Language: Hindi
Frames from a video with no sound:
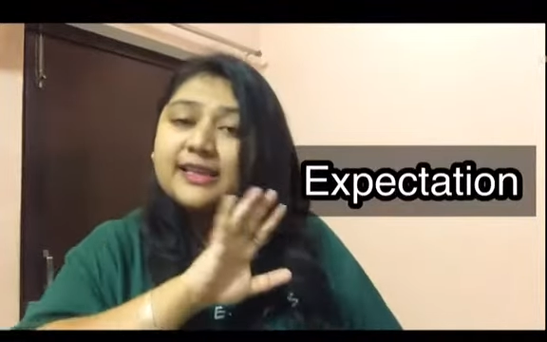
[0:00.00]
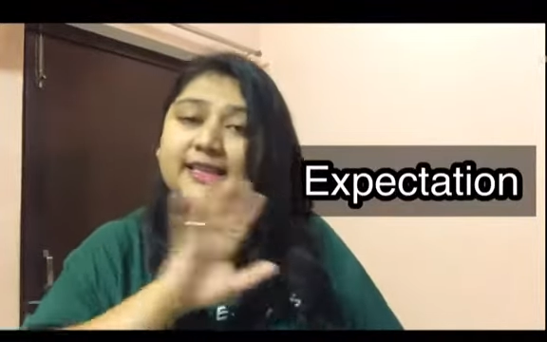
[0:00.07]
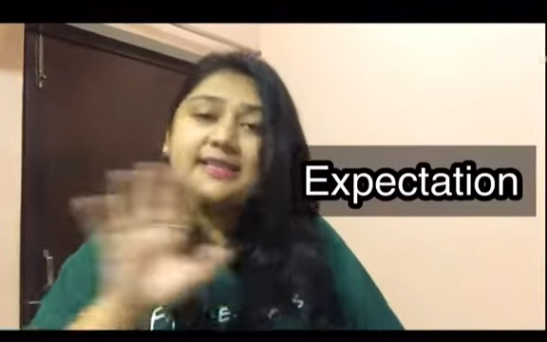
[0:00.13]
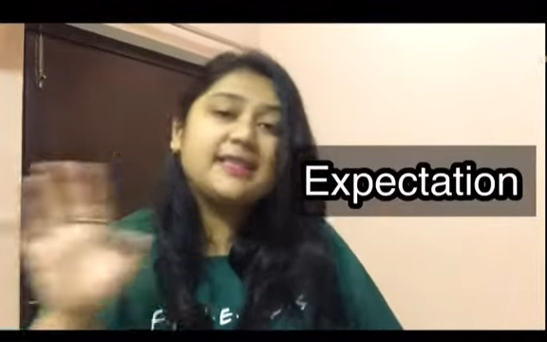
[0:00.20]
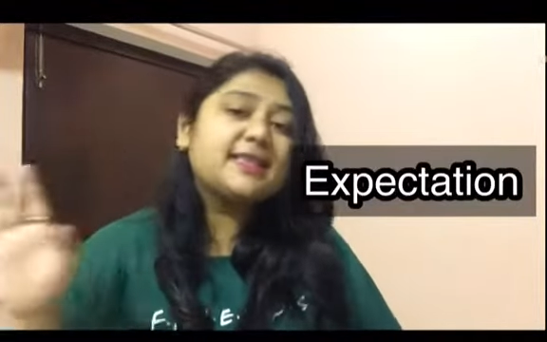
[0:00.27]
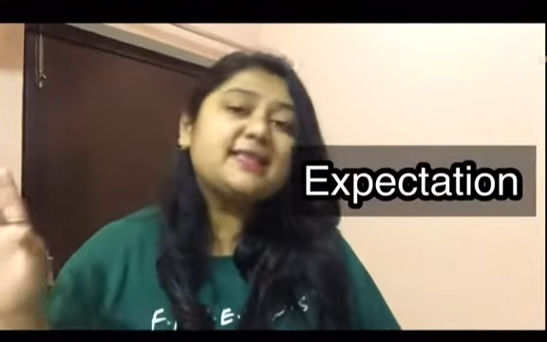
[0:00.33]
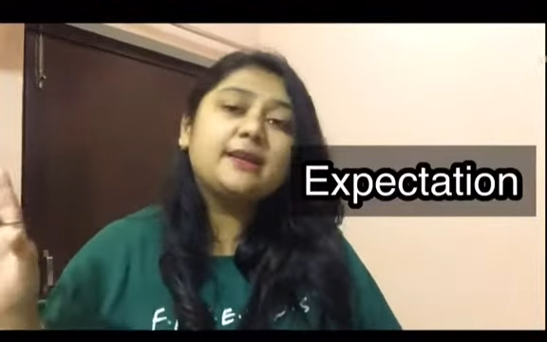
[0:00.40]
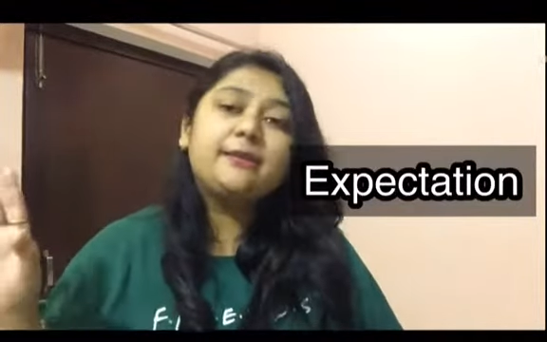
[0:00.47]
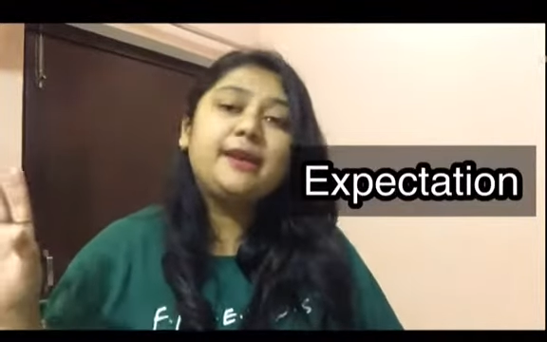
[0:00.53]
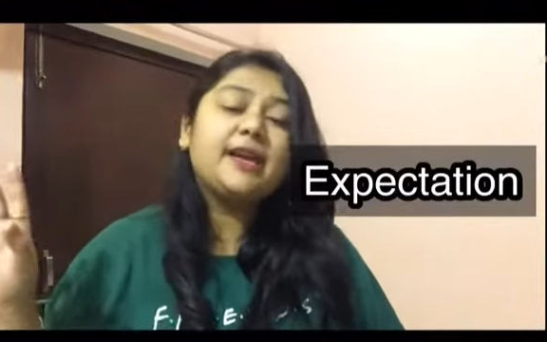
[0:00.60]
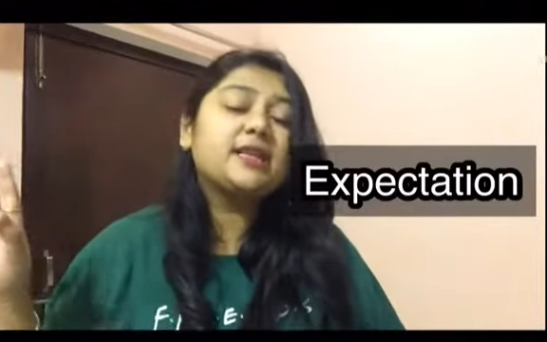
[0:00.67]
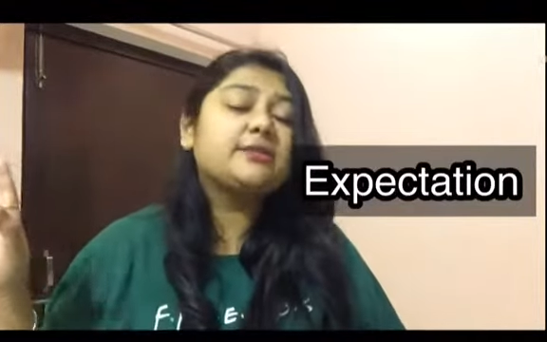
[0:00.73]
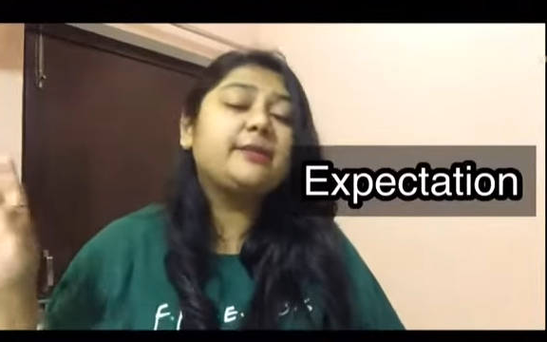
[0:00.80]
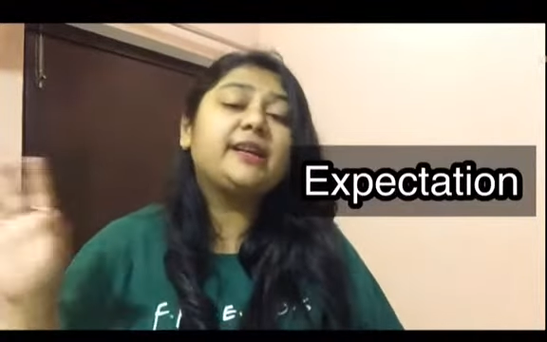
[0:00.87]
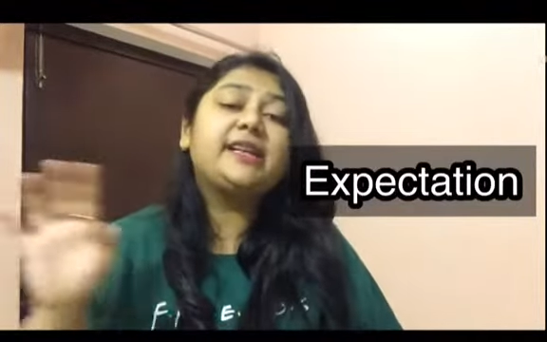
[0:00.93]
किसी से भी
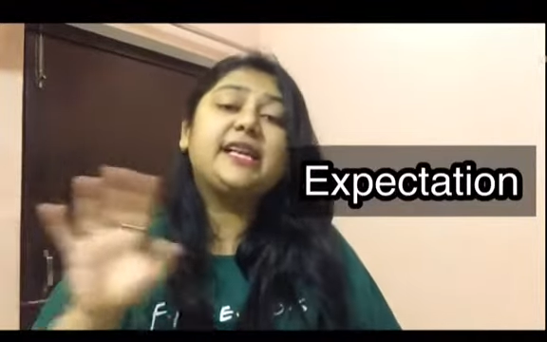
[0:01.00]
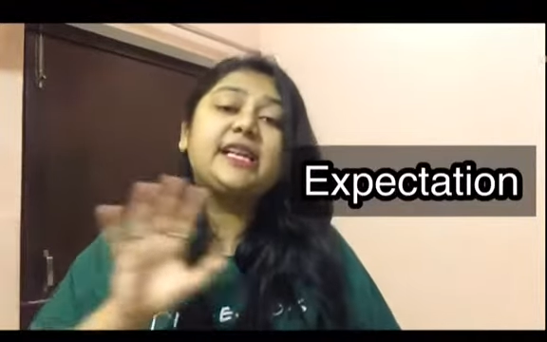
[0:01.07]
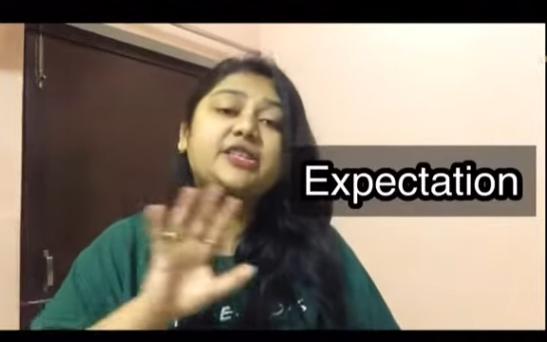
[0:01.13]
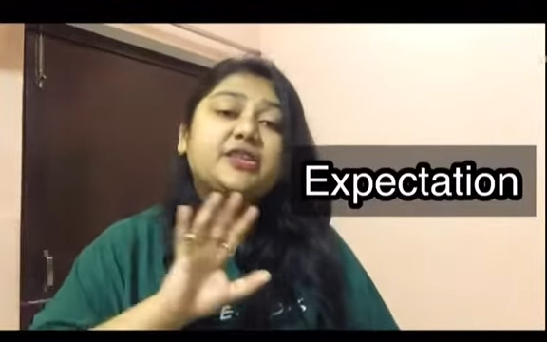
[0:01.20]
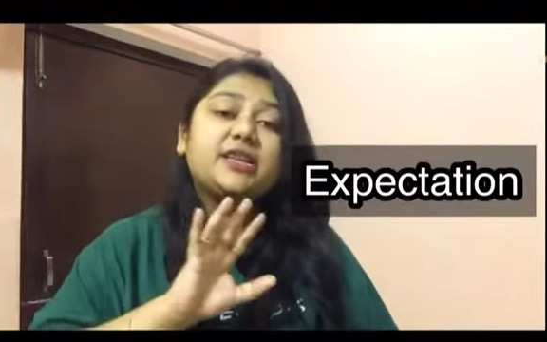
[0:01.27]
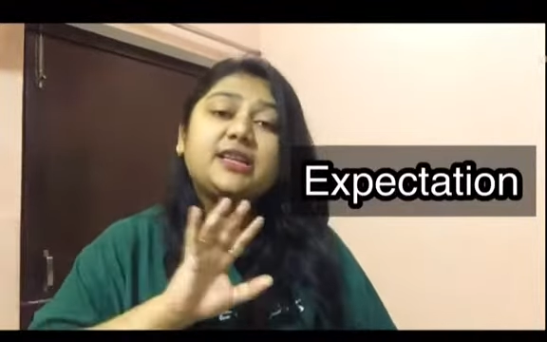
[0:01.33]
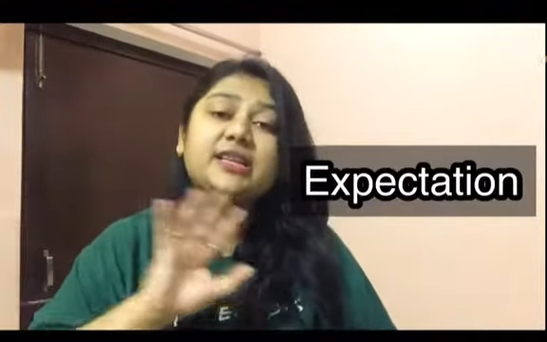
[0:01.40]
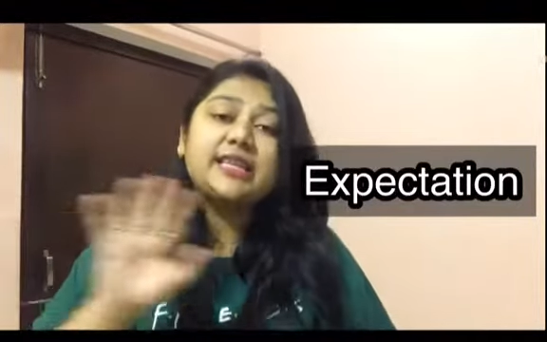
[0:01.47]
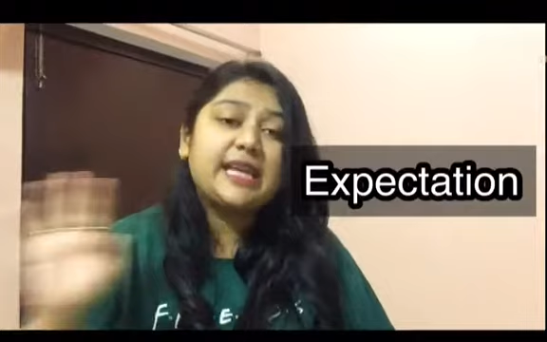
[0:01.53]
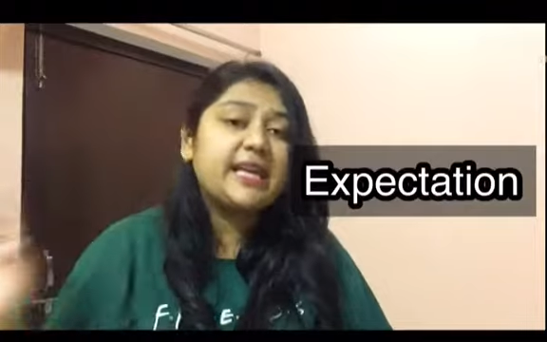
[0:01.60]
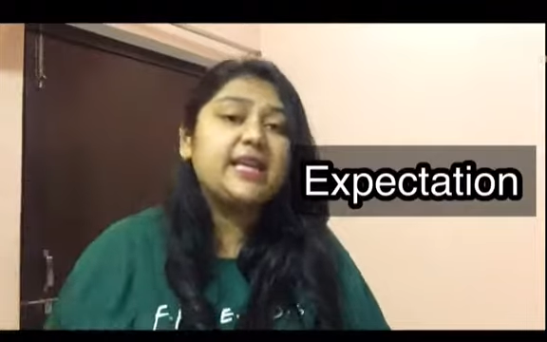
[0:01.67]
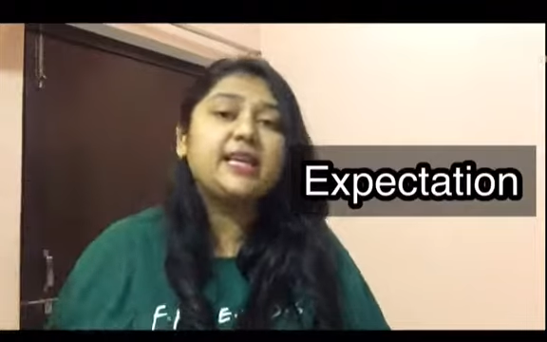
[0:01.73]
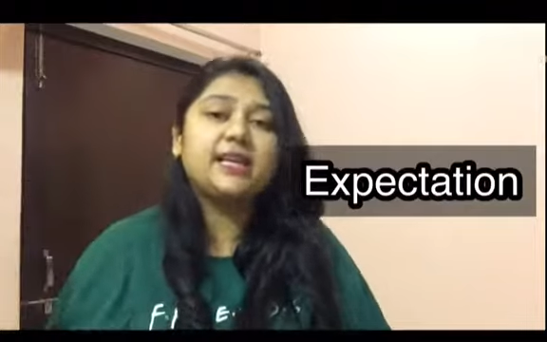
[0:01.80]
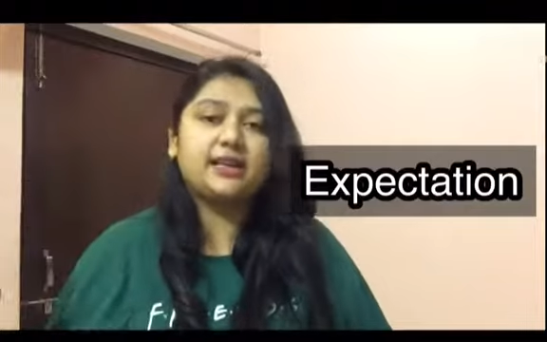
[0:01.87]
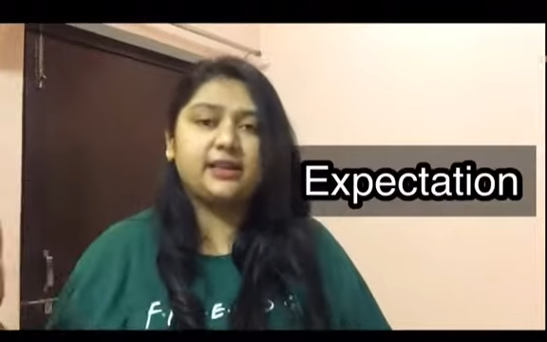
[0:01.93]
एक्सपेक्टेशन
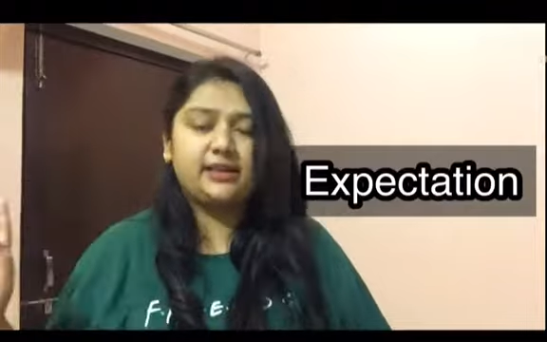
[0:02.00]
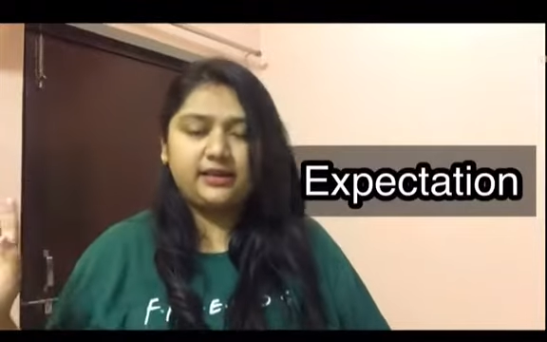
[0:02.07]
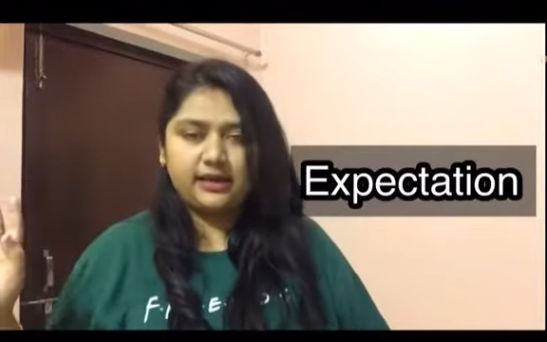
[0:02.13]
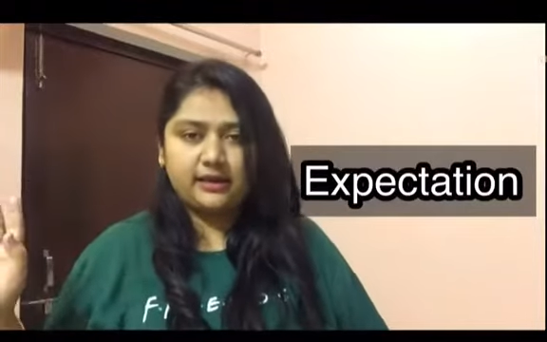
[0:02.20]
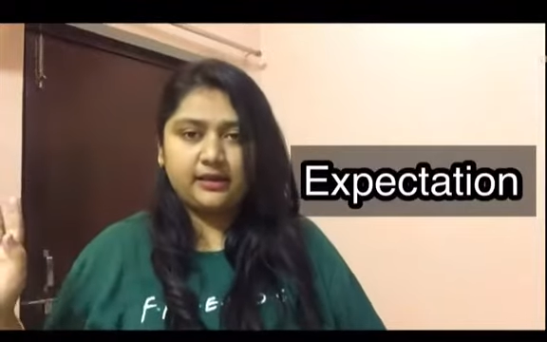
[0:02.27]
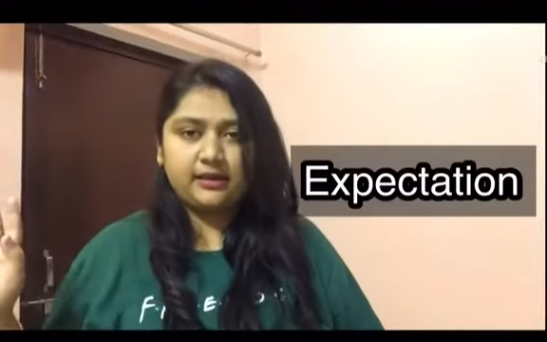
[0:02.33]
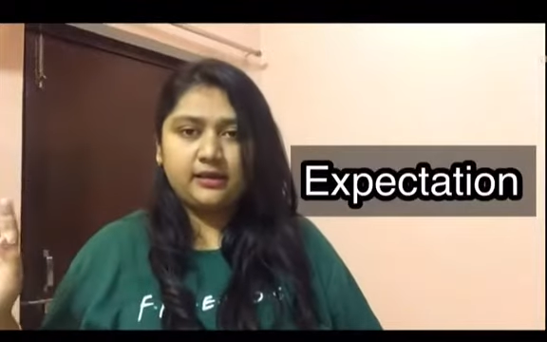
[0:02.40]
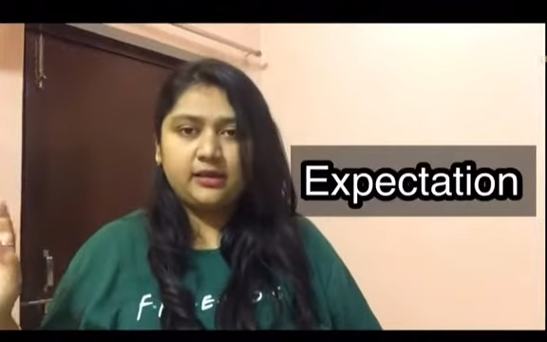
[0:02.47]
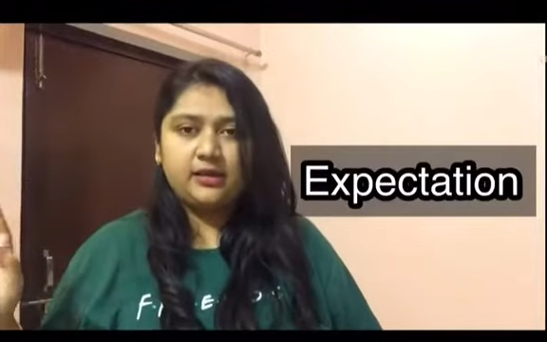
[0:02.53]
नहीं रखनी है